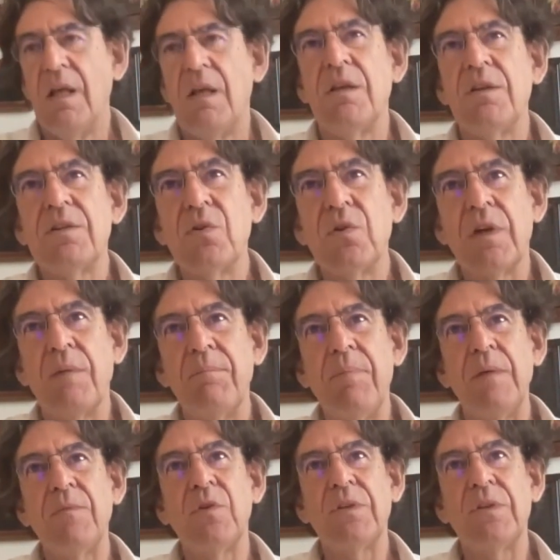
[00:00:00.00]
ils sont
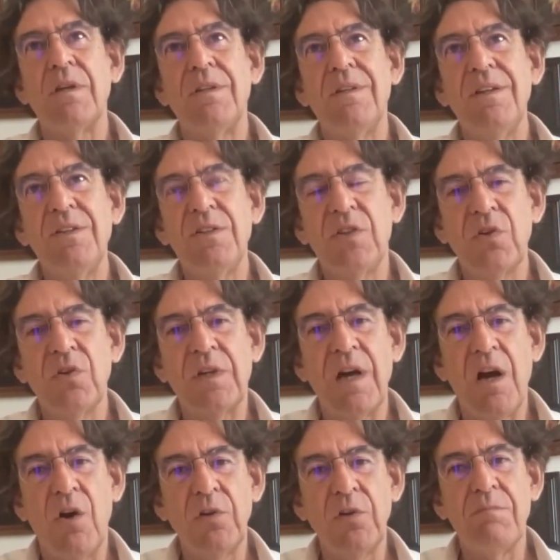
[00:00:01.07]
capables de traiter
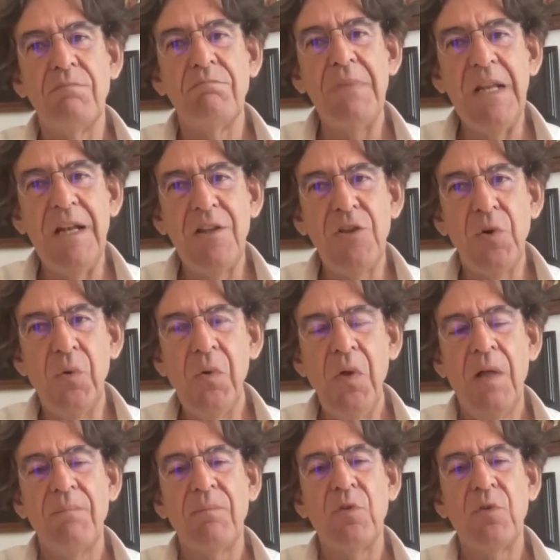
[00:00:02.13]
140 millions